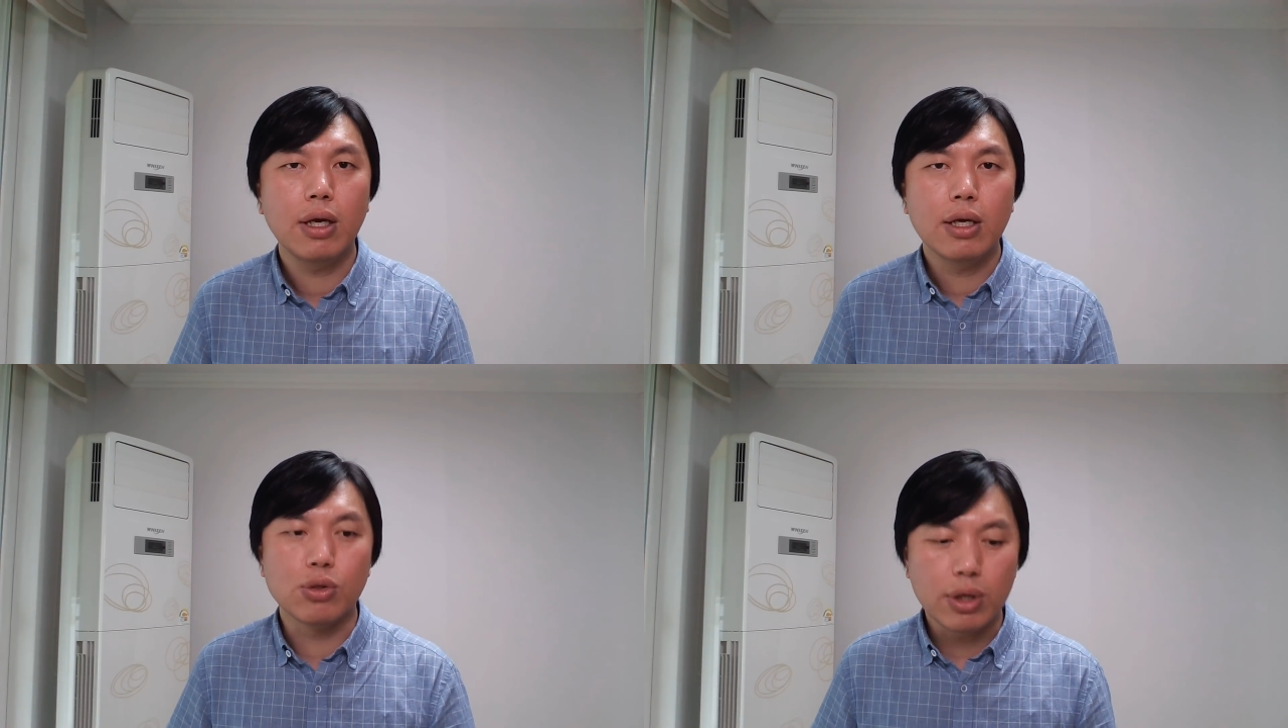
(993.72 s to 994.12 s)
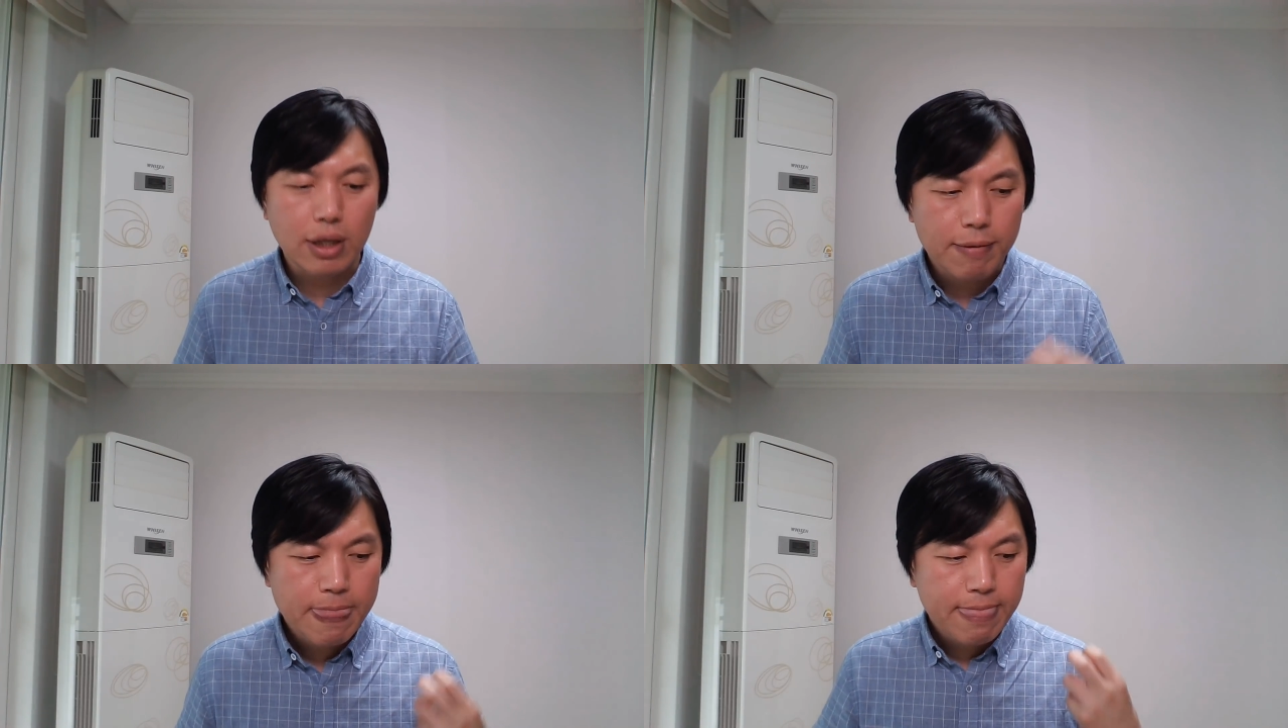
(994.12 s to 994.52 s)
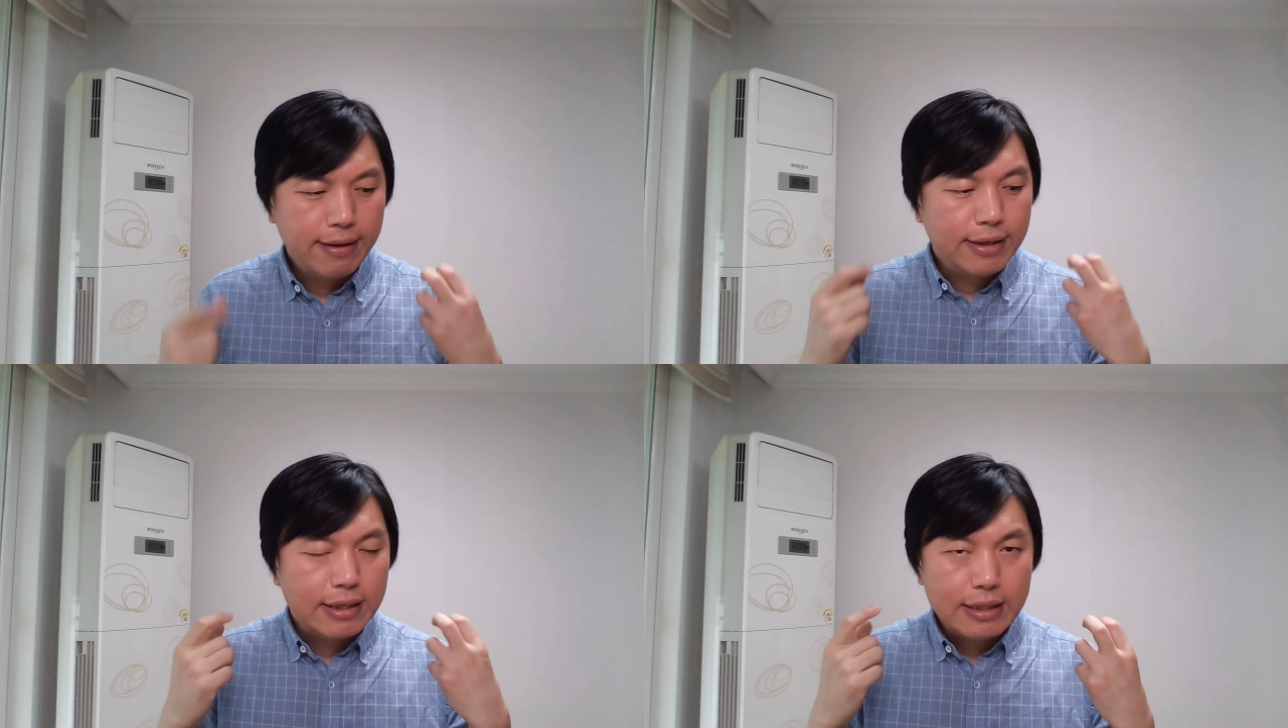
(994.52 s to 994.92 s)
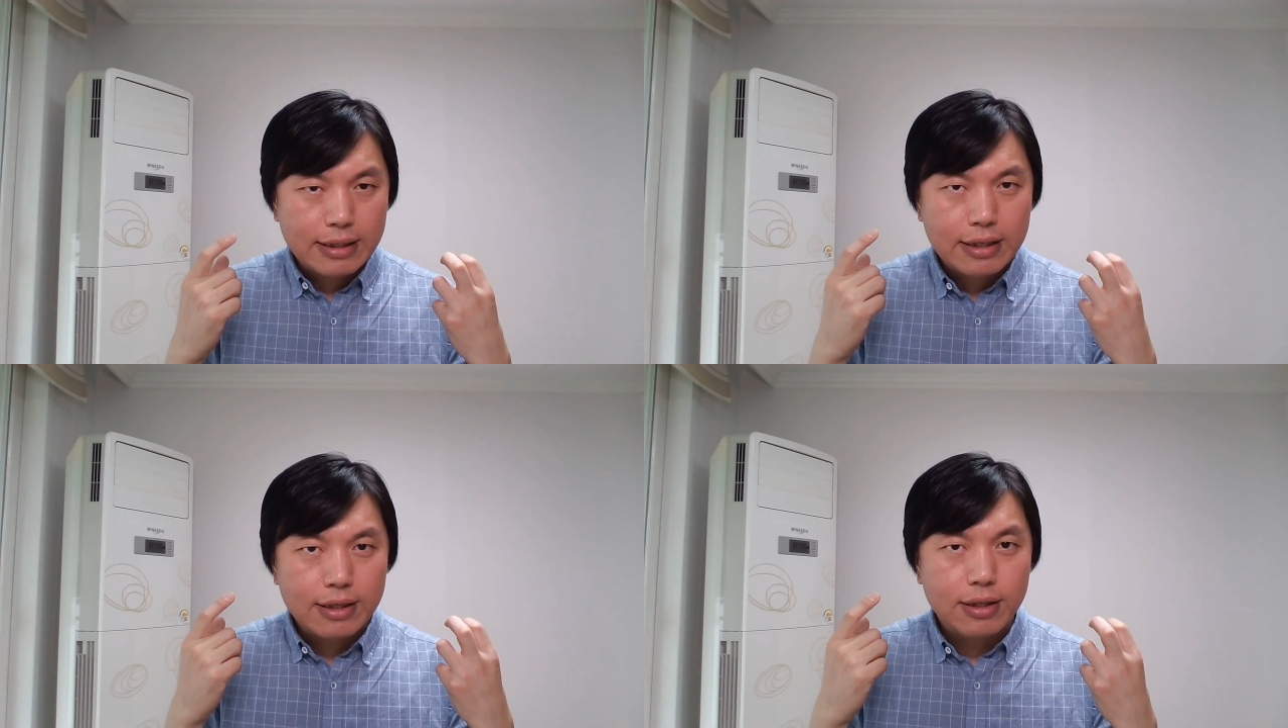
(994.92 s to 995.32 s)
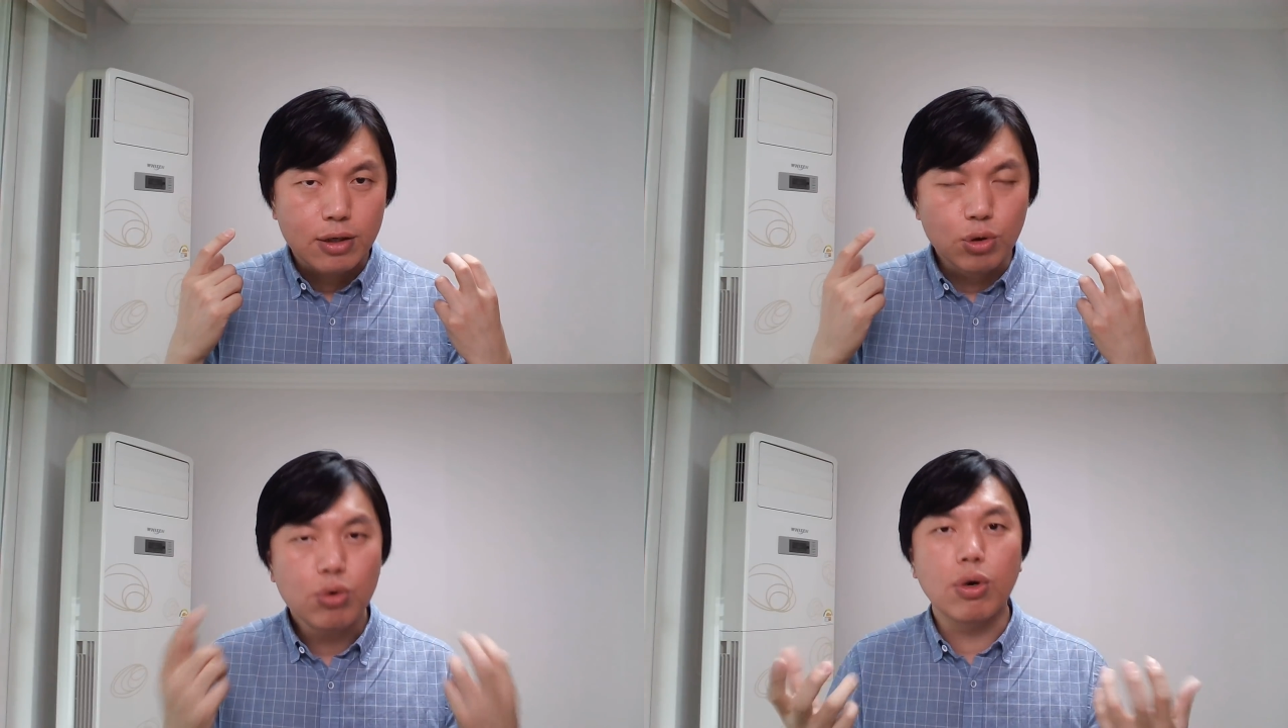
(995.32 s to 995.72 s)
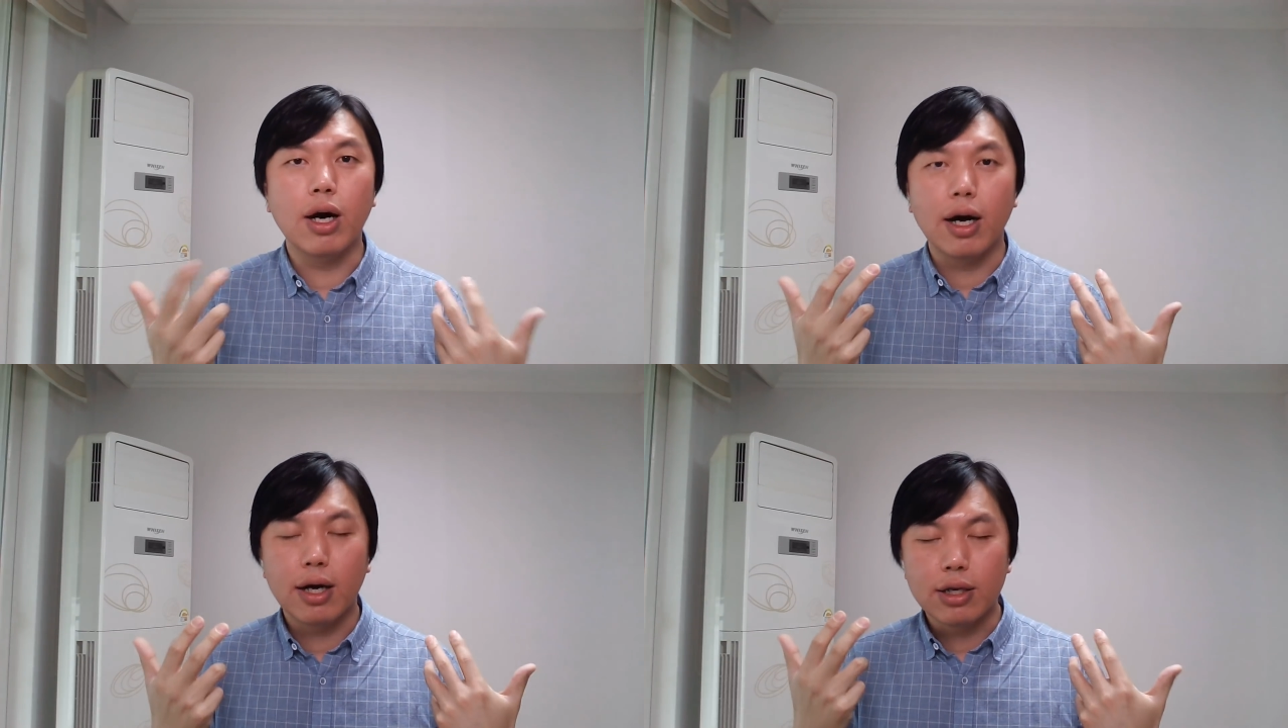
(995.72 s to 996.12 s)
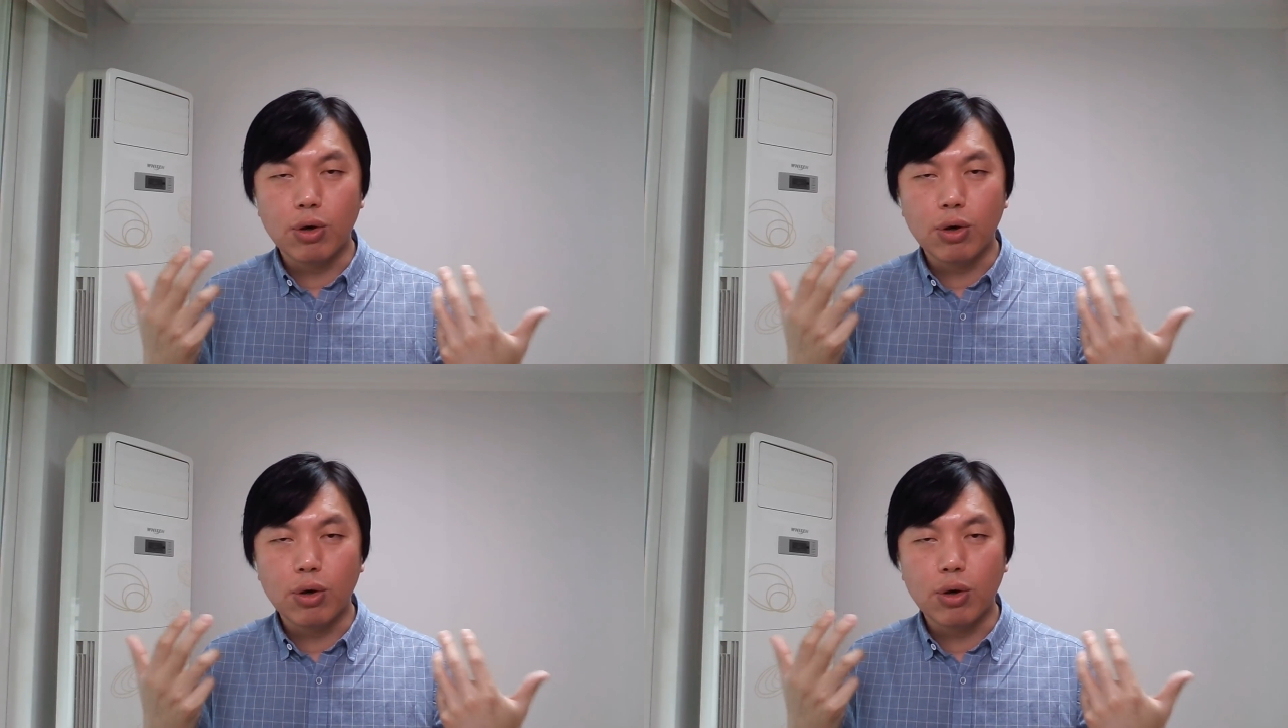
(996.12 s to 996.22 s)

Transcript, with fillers: 所以呢，如果